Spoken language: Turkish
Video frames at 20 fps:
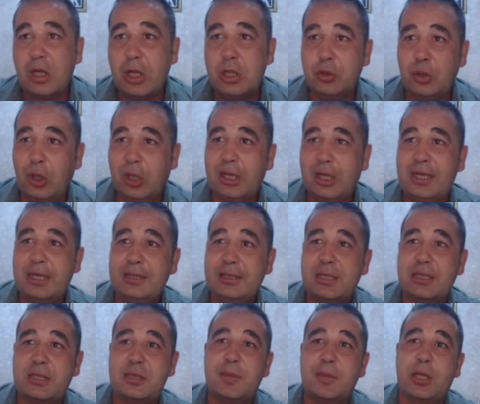Dolar
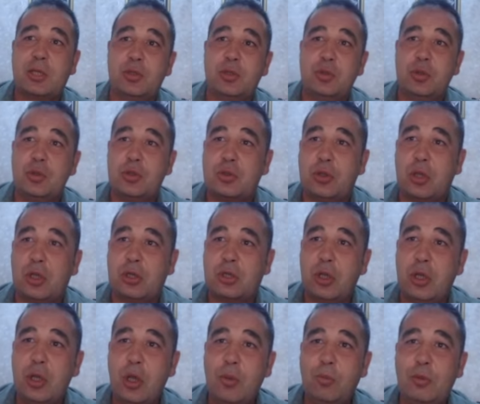endeksi bakın 104.
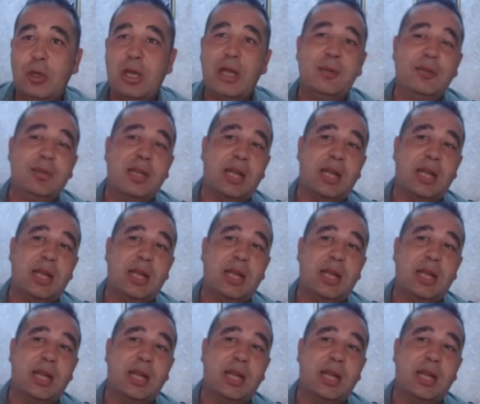Buranın